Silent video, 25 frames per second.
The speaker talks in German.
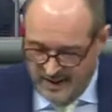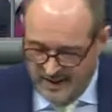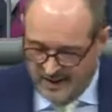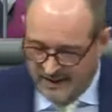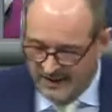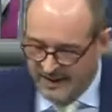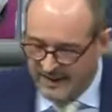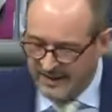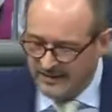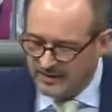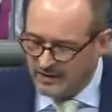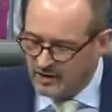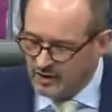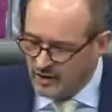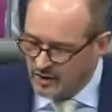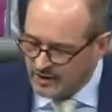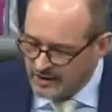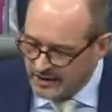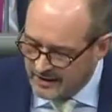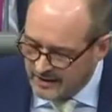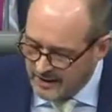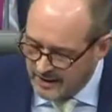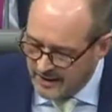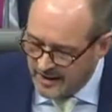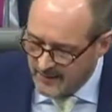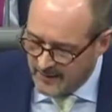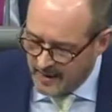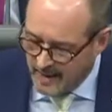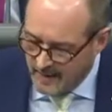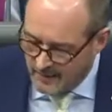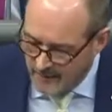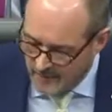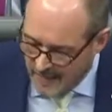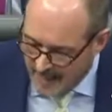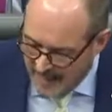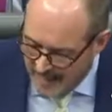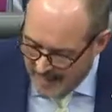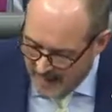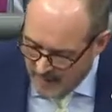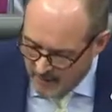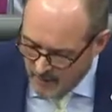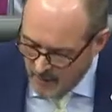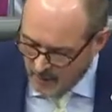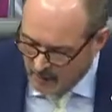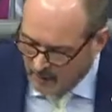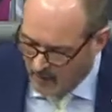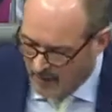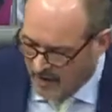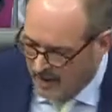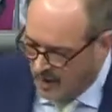Nennen Sie doch die Dinge beim Namen
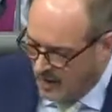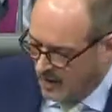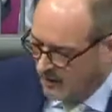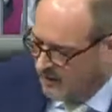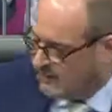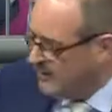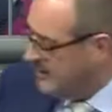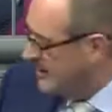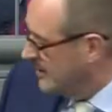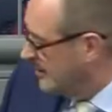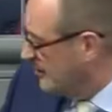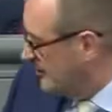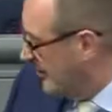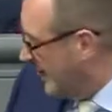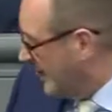und verkaufen Sie die